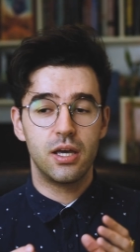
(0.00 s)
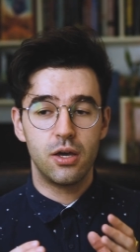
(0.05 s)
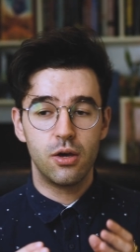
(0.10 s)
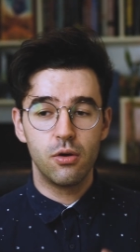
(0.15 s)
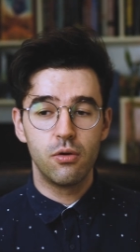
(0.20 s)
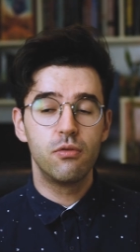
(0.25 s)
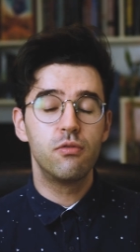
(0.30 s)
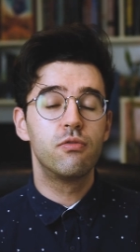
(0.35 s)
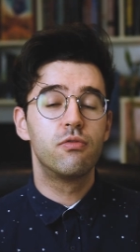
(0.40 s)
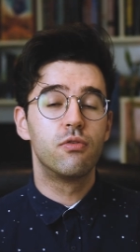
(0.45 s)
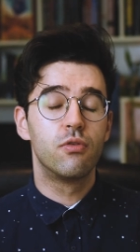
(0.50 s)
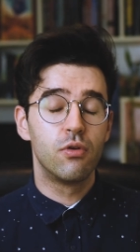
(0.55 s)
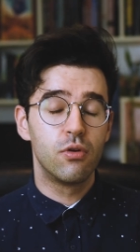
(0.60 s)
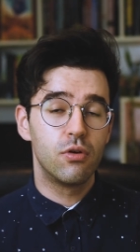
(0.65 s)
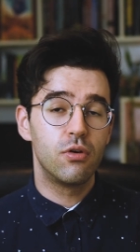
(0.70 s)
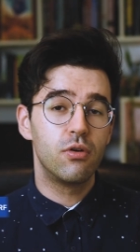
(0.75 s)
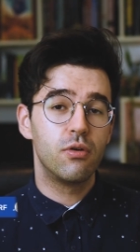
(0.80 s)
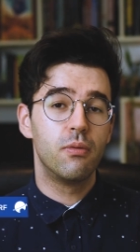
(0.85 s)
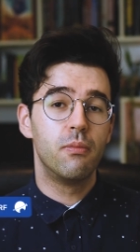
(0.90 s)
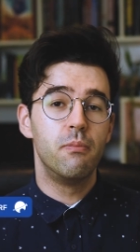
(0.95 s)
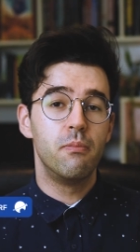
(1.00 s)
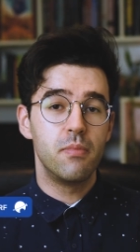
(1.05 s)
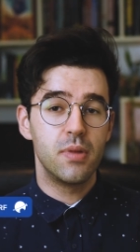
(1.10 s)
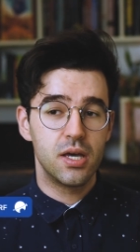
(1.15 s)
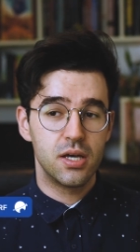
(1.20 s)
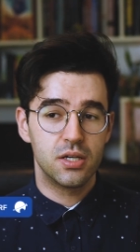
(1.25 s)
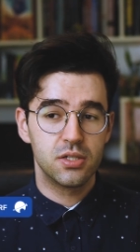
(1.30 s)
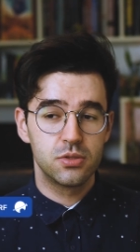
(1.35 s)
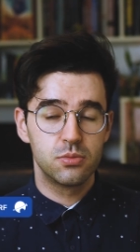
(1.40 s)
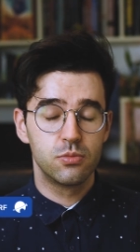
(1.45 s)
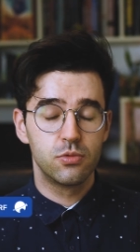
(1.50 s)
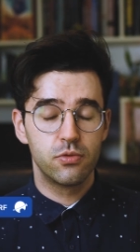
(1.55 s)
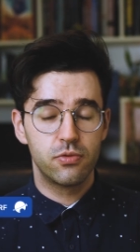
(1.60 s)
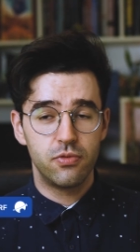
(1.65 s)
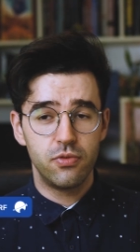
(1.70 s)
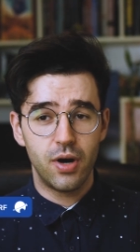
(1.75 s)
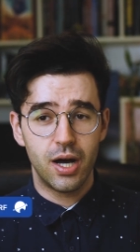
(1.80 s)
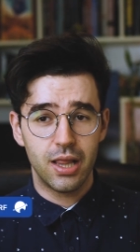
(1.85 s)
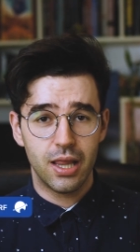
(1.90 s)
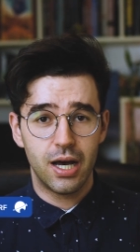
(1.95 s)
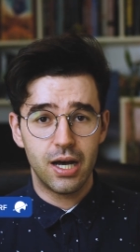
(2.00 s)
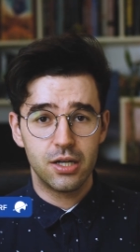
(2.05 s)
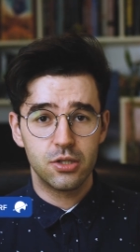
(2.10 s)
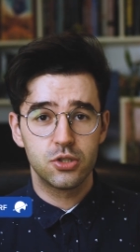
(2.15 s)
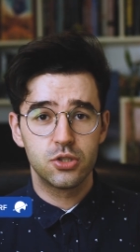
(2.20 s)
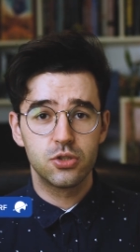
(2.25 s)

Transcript: eu vou mesmo falar